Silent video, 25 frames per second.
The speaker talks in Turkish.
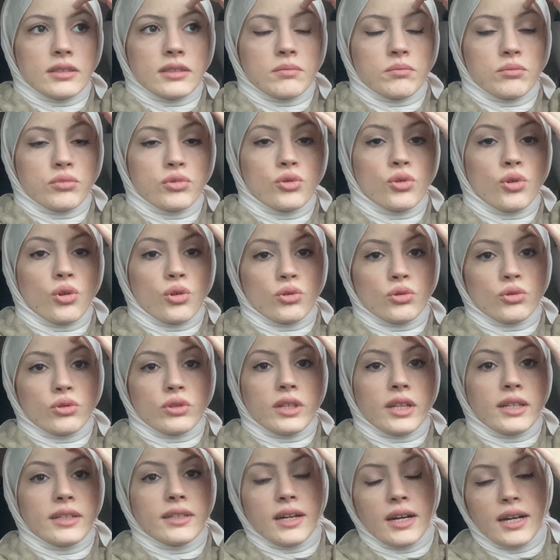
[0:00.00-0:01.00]
bu
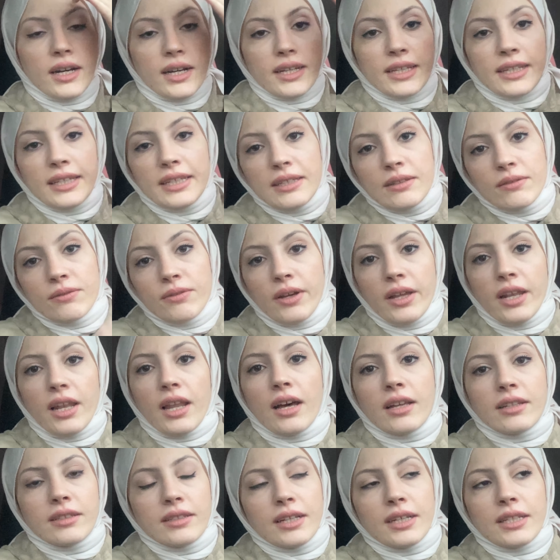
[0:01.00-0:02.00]
konuda daha iyi
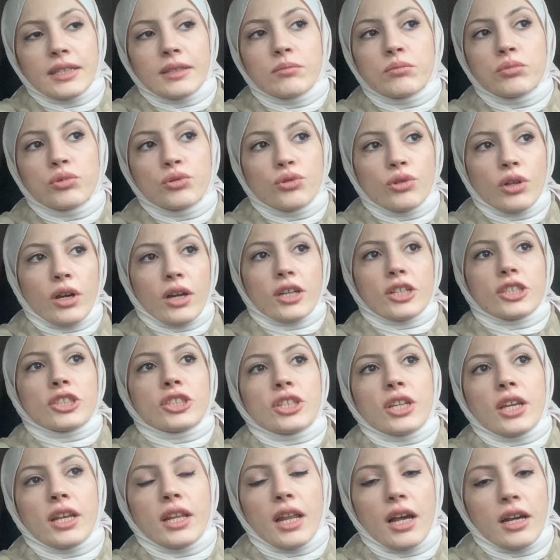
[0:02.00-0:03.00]
falan hani bu tarz
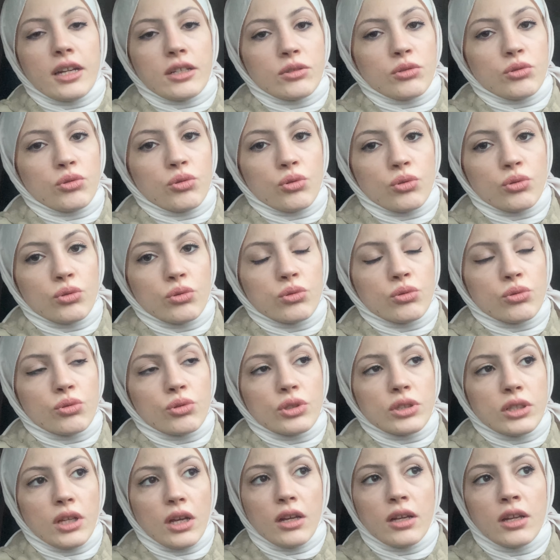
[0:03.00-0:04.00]
şeyler
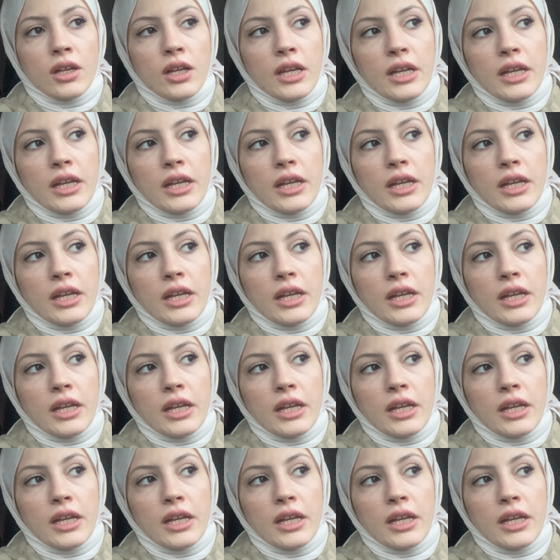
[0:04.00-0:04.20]
sorulursa